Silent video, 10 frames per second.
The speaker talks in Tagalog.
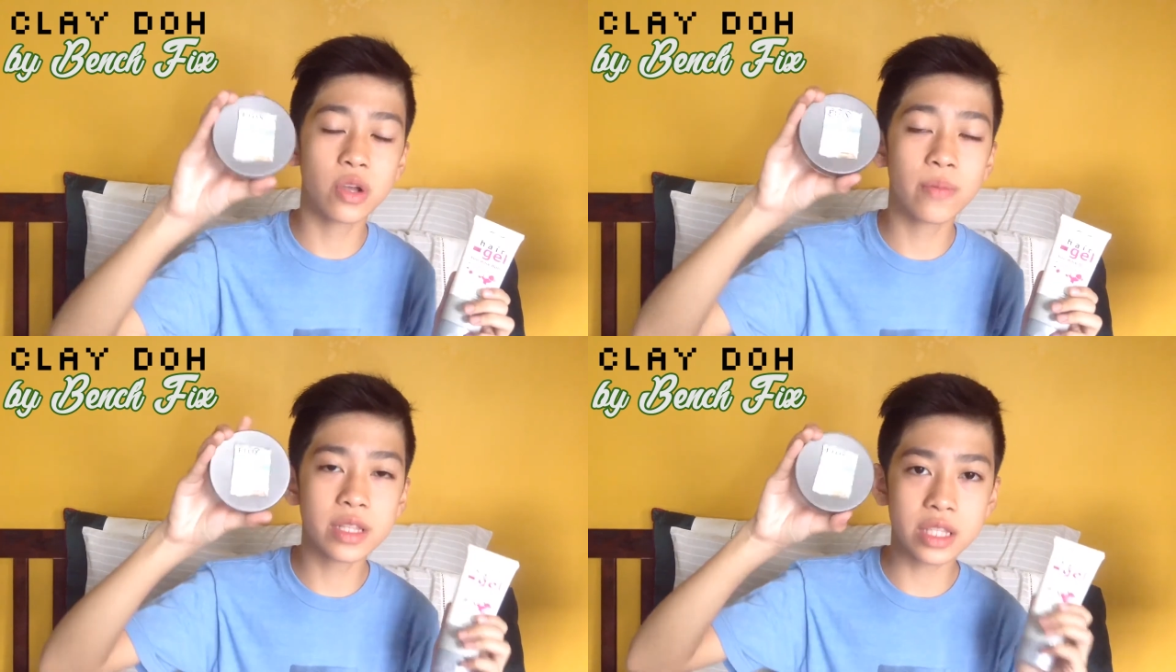
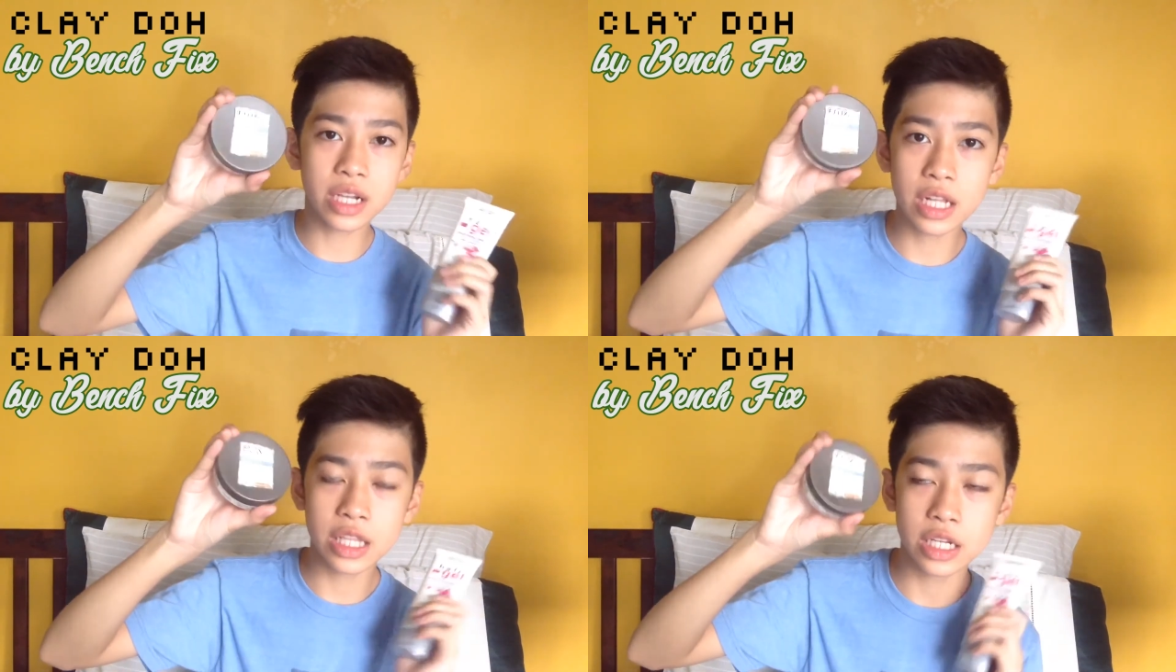Sobrang
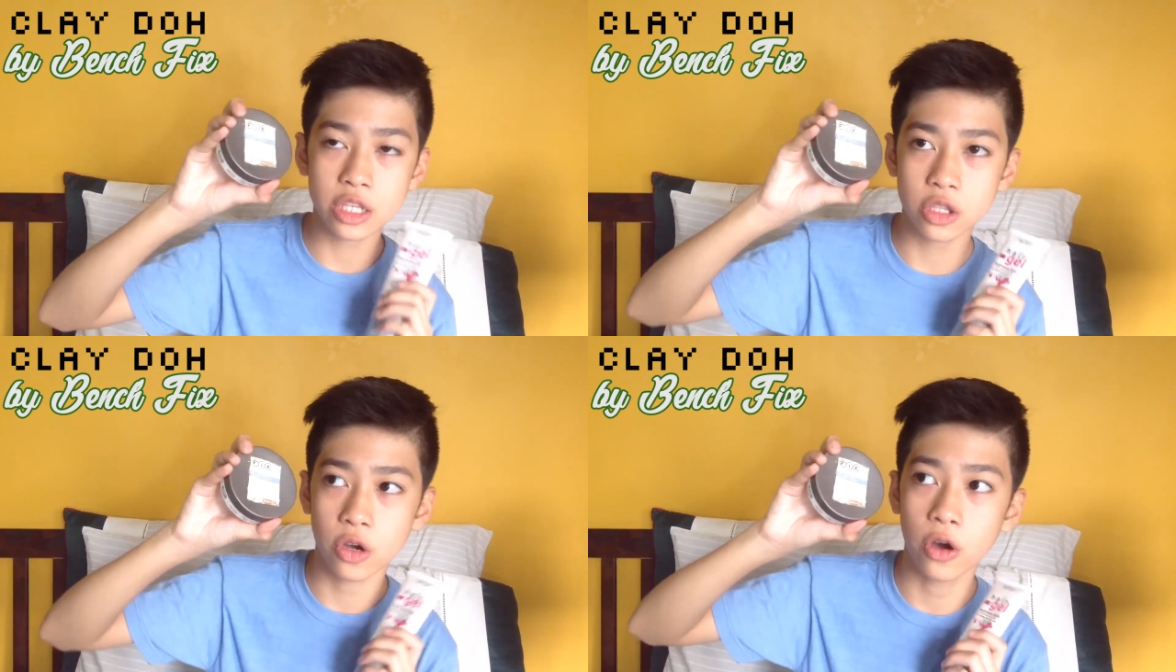tagal na
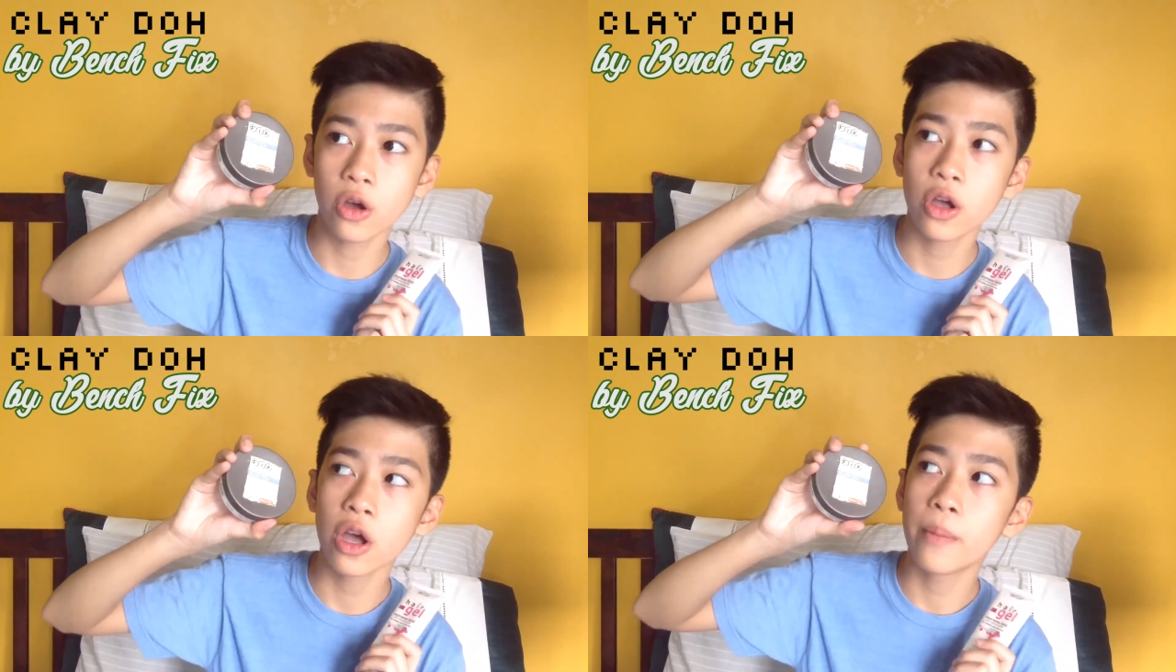nito,
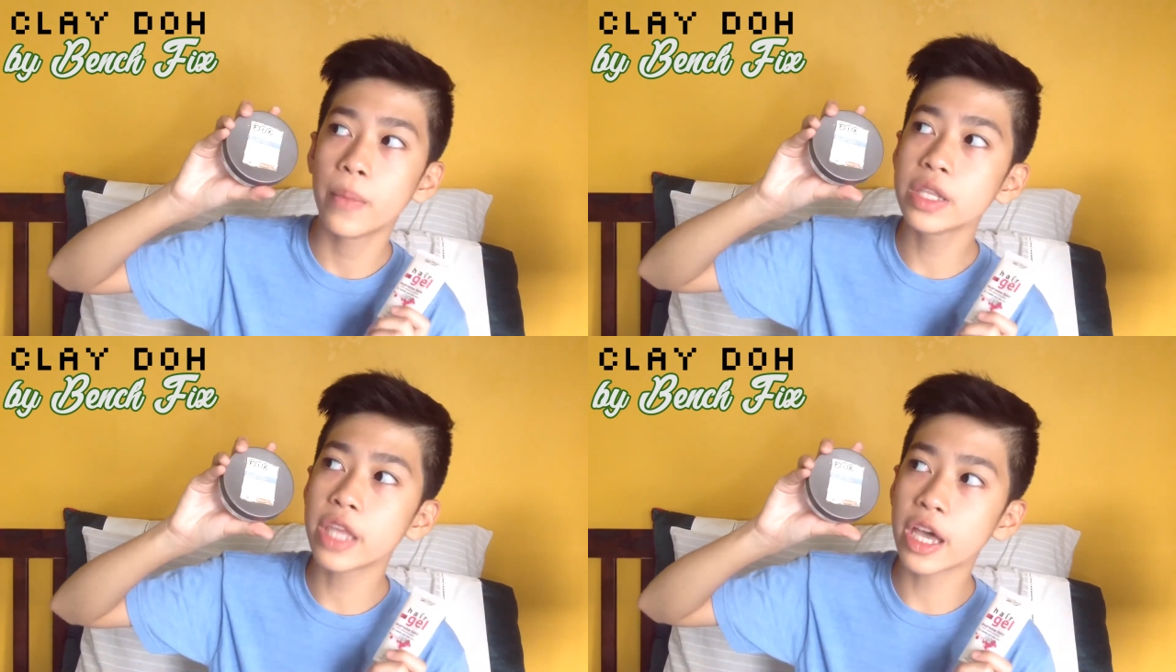but